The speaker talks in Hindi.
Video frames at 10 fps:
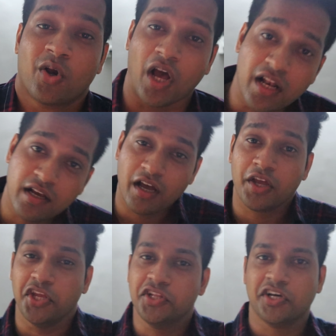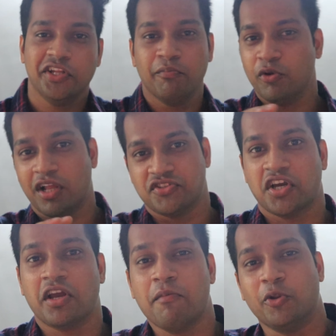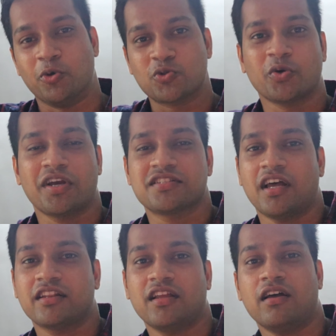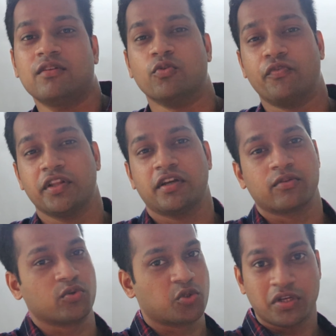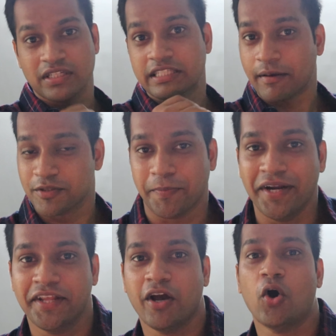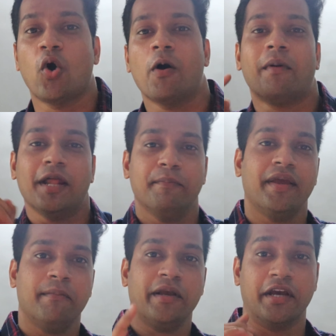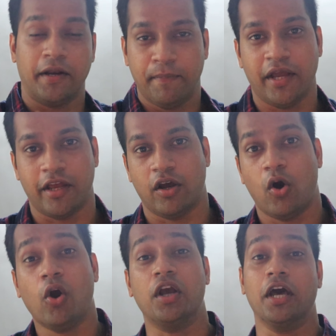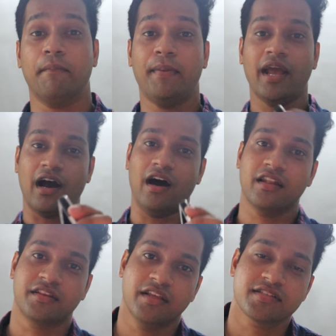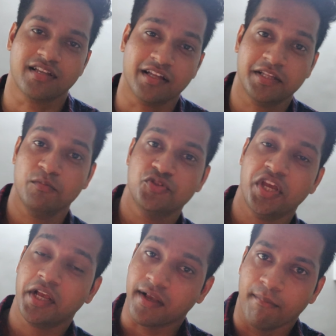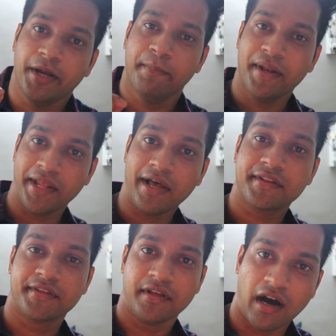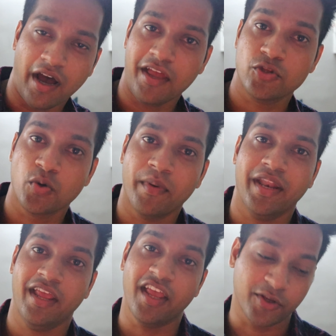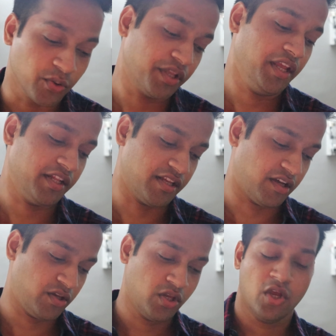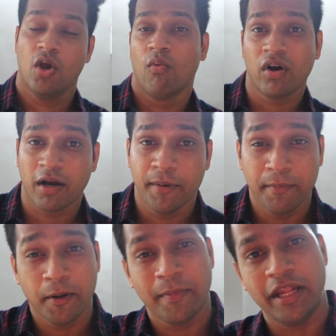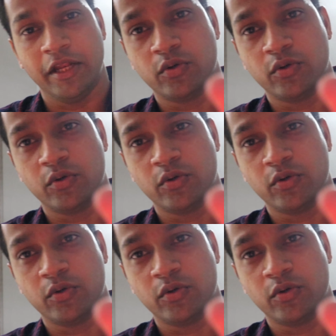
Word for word: कल का ईद का दिन पूरा अच्छा गया मैं दोस्तों के साथ था दोपहर तक दोस्तों के साथ टाइम स्पेंड किया और बाद में मैं घर पे आया और घर पे आते साथ ही मुझे एक कमिटमेंट याद आया जो मैंने एक को किया था वो कमिटमेंट मैंने